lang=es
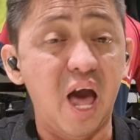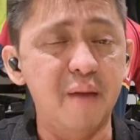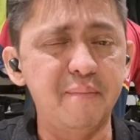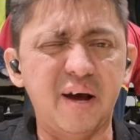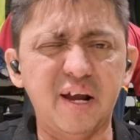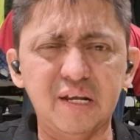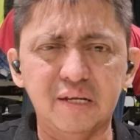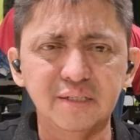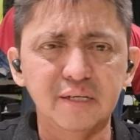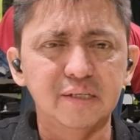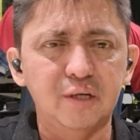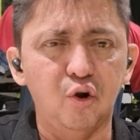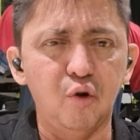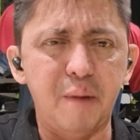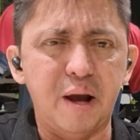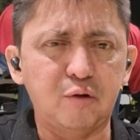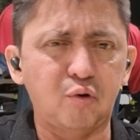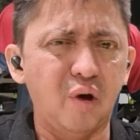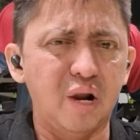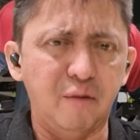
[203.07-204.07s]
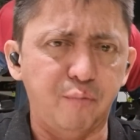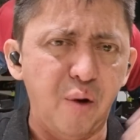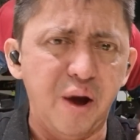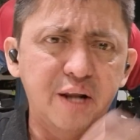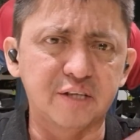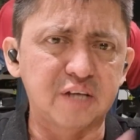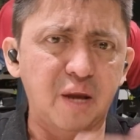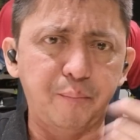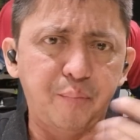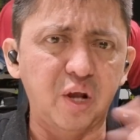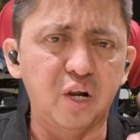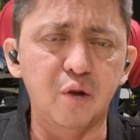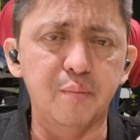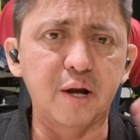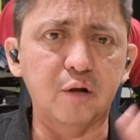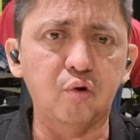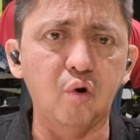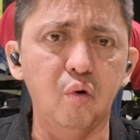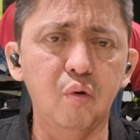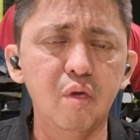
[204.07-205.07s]
Además, lo marcó a la fuerza, pues lo
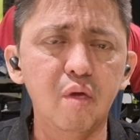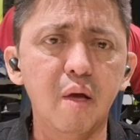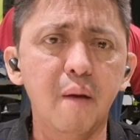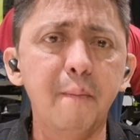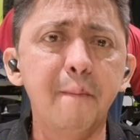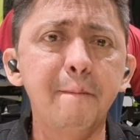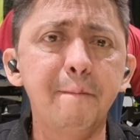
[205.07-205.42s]
marcó